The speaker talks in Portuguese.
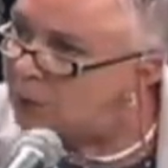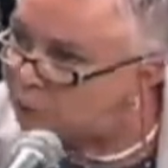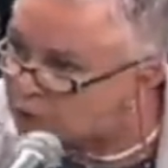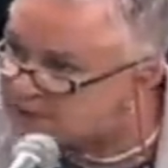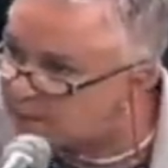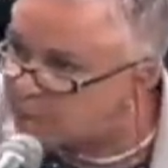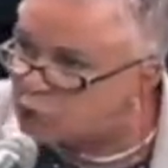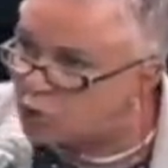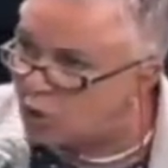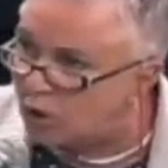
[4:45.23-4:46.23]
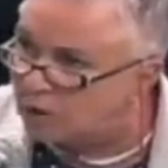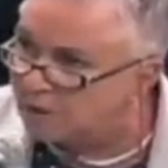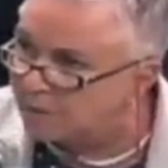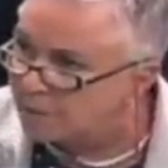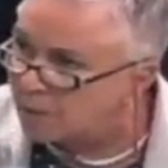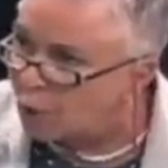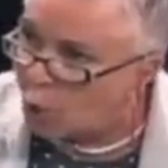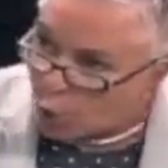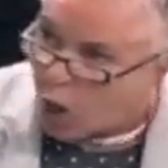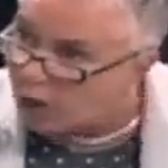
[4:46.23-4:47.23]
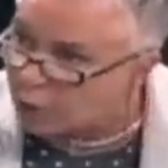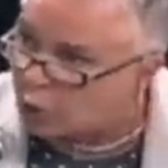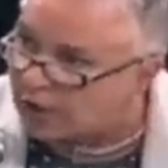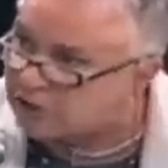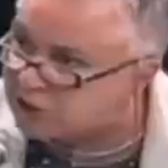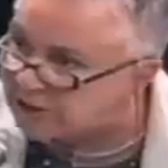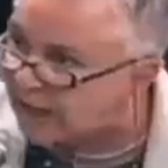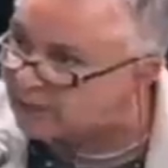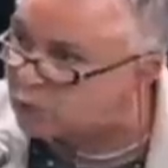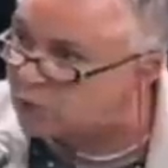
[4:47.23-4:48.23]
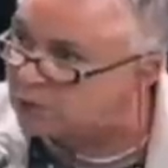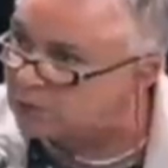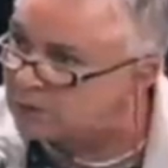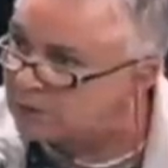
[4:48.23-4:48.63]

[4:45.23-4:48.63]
Eu vou dizer para o senhor: o outro candidato